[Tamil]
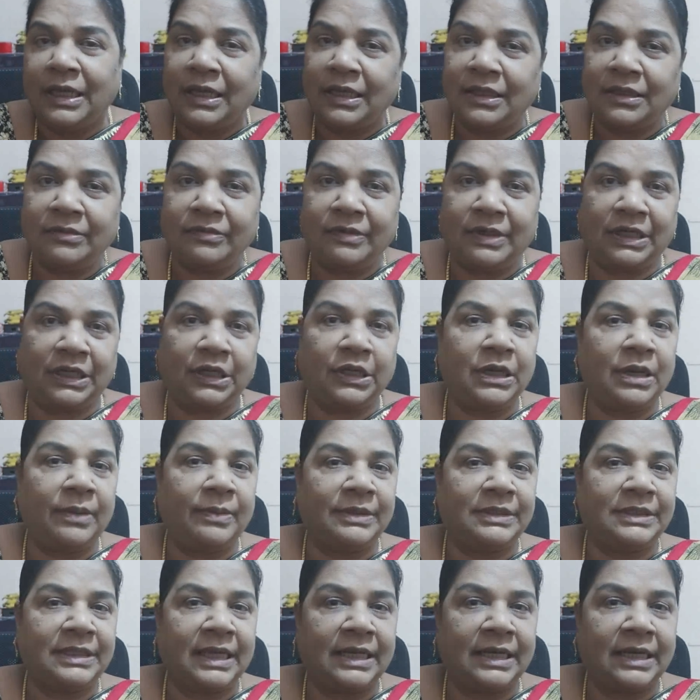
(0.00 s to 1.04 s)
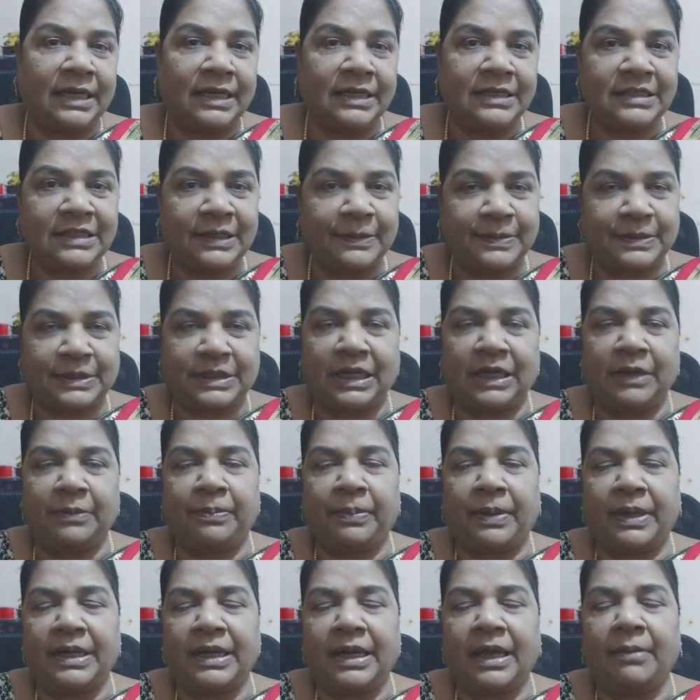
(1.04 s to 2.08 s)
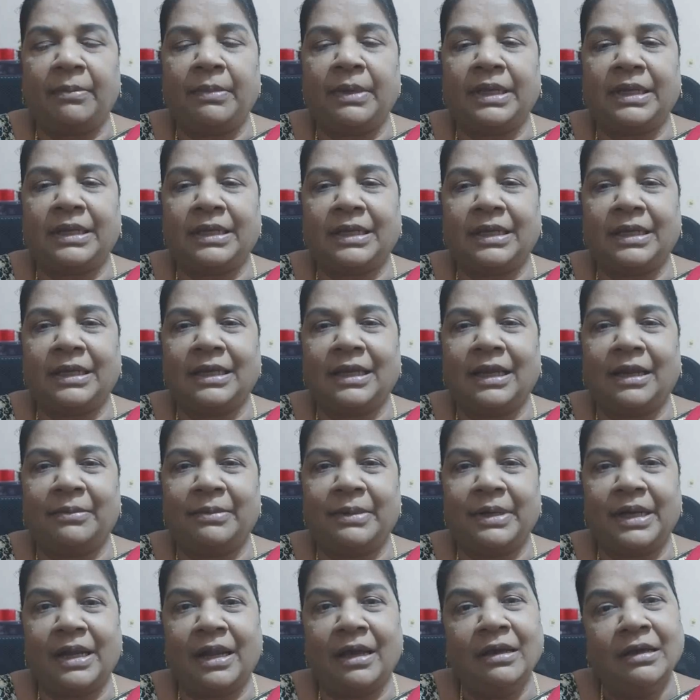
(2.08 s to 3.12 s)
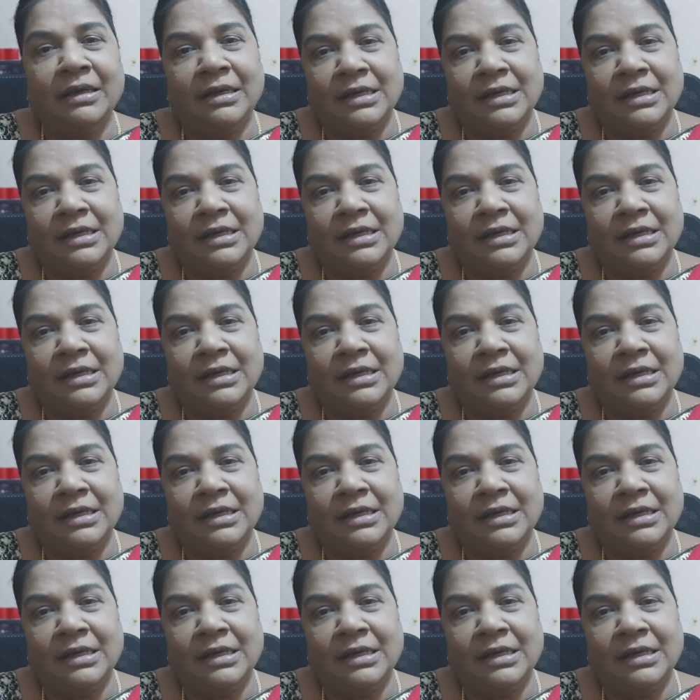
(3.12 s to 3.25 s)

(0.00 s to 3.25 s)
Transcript: இது வரைக்கும் நம்ம சேனலை சப்ஸ்கிரைப் பண்ணாமல் இருக்கீங்க அப்படின்னா